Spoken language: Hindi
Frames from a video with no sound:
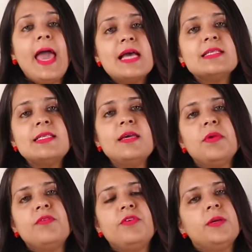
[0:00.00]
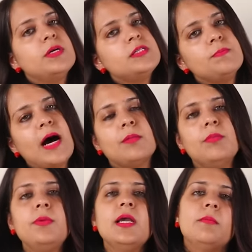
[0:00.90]
ऐसे में फीमेल्स बाद
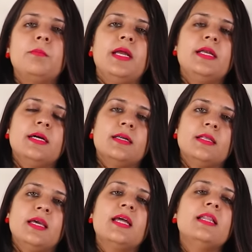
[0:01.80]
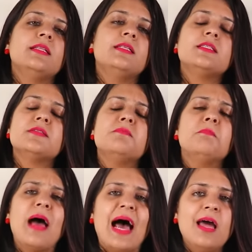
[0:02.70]
में भी कंप्लेन करती हैं दैट दिस
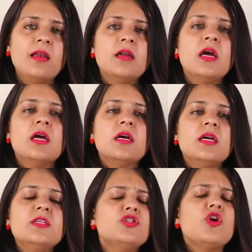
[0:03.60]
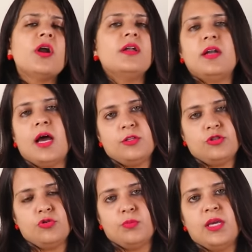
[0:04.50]
मैन इज़ नॉट
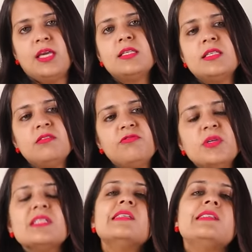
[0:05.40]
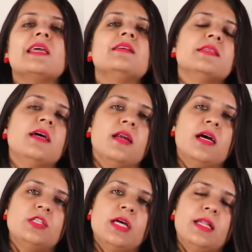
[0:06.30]
अटैच टू मी ये सिर्फ मुझसे सेक्स
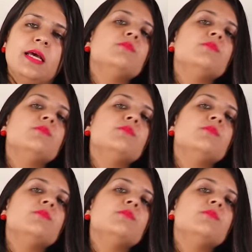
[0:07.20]
करना चाहता